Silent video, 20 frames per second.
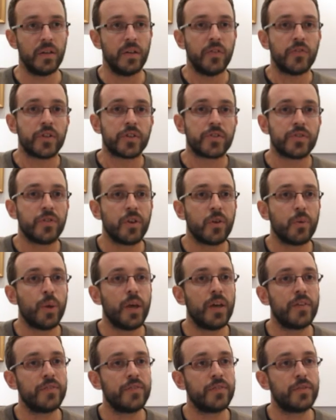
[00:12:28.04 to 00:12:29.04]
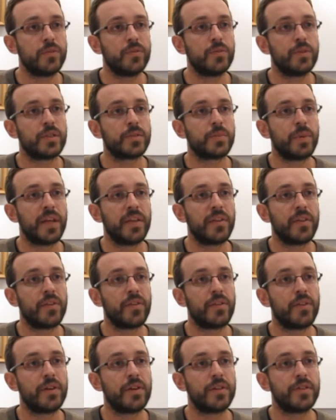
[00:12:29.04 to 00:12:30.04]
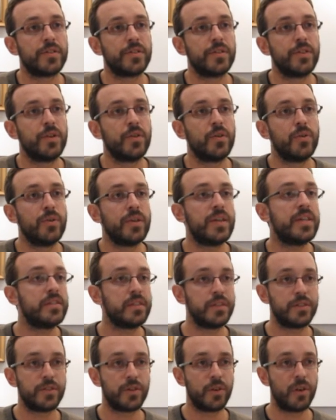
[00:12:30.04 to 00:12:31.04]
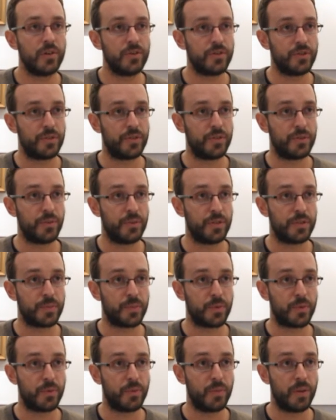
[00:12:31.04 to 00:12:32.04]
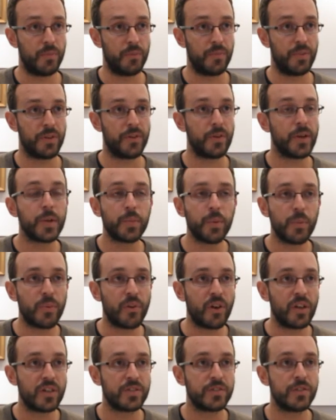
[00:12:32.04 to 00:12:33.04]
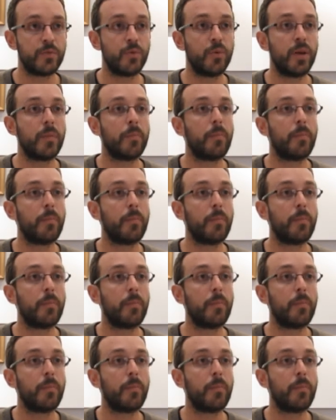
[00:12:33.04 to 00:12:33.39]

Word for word: First of all, we have to explain that there is no easy solution to this problem. The Greek population will